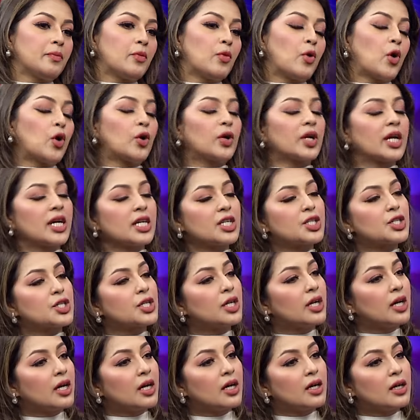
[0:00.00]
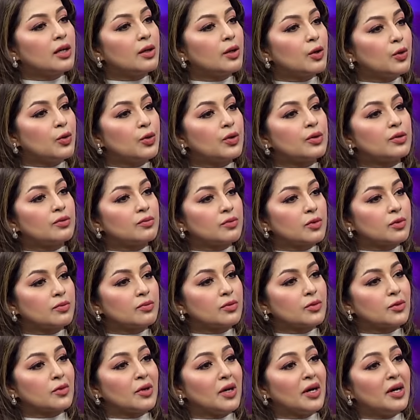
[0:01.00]
মর্গেজ লোন
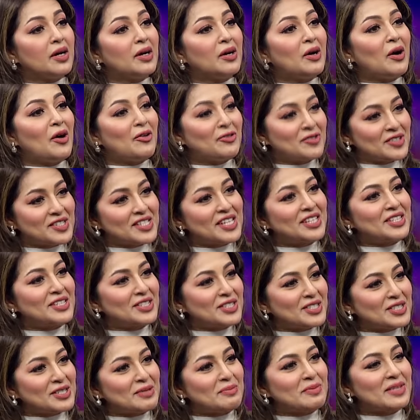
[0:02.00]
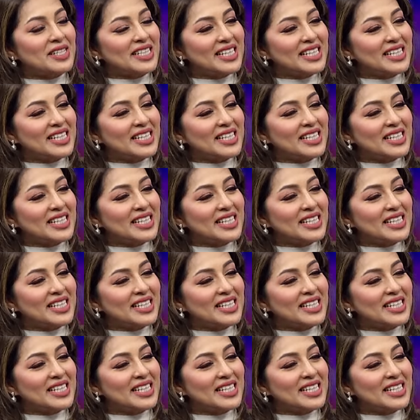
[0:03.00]
অফিসার হিসেবে